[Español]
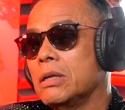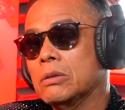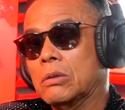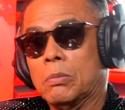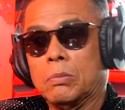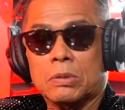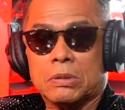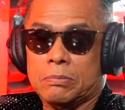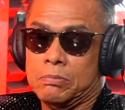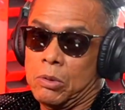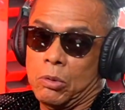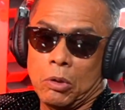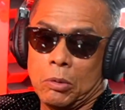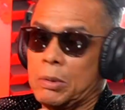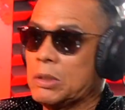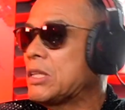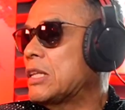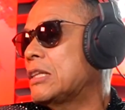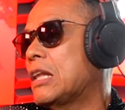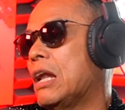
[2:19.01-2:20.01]
No, pues mejor
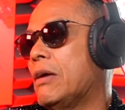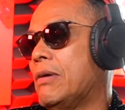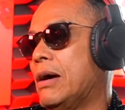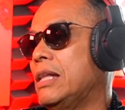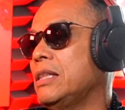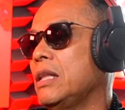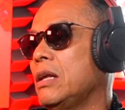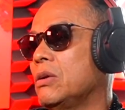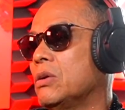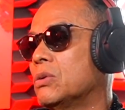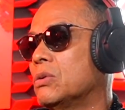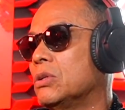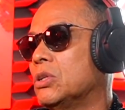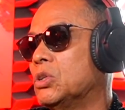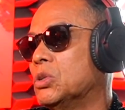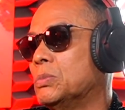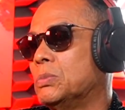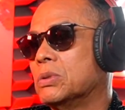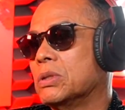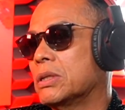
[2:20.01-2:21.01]
métete a la banda, loco,
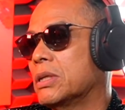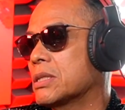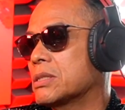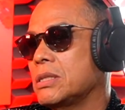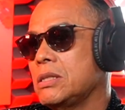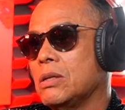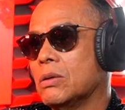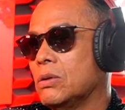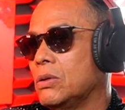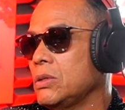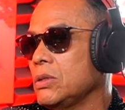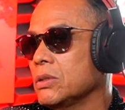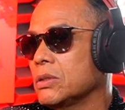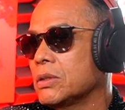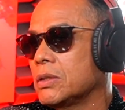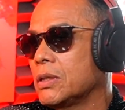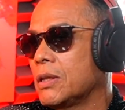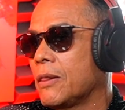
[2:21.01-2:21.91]
porque así no.